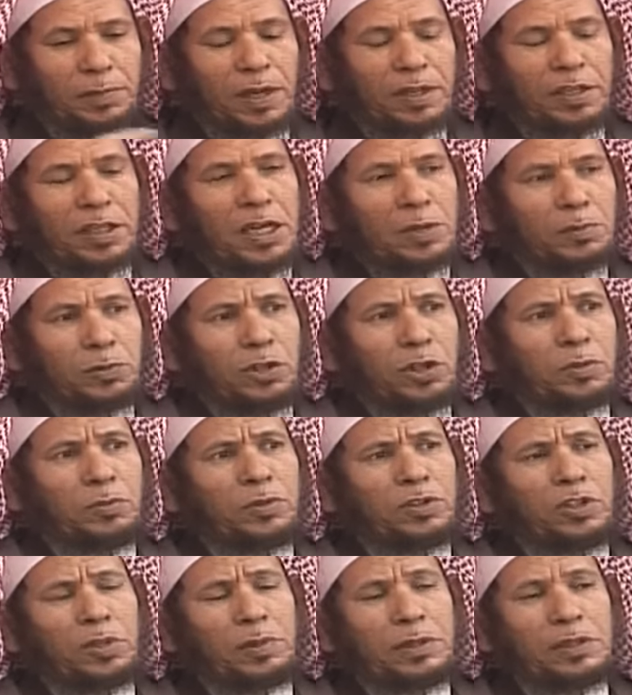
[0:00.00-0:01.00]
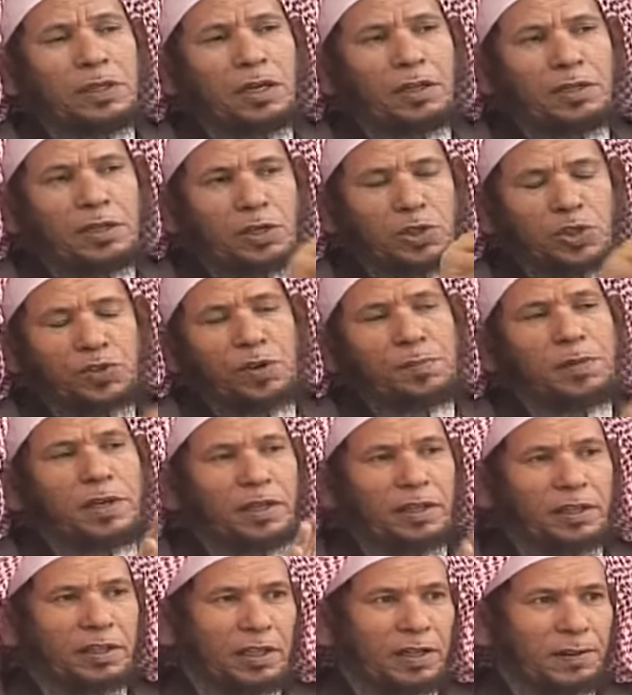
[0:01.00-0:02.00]
بعضنا بتربة أرضنا يشفى
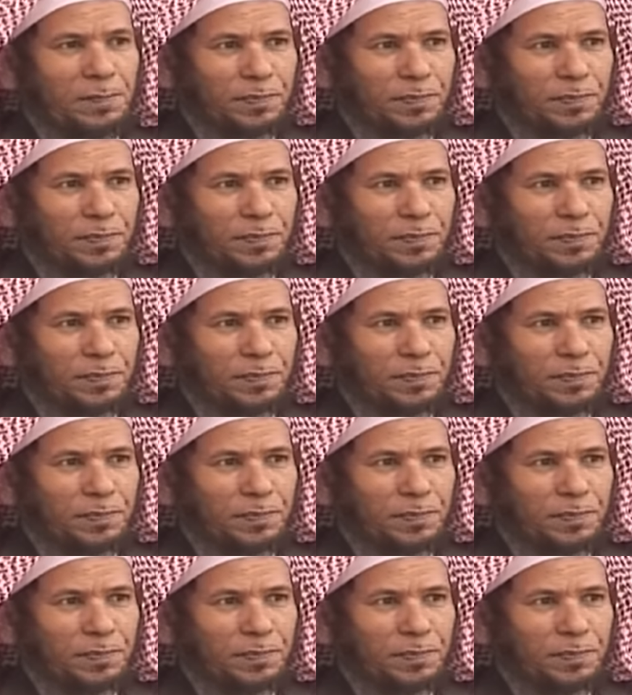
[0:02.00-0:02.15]
مريضا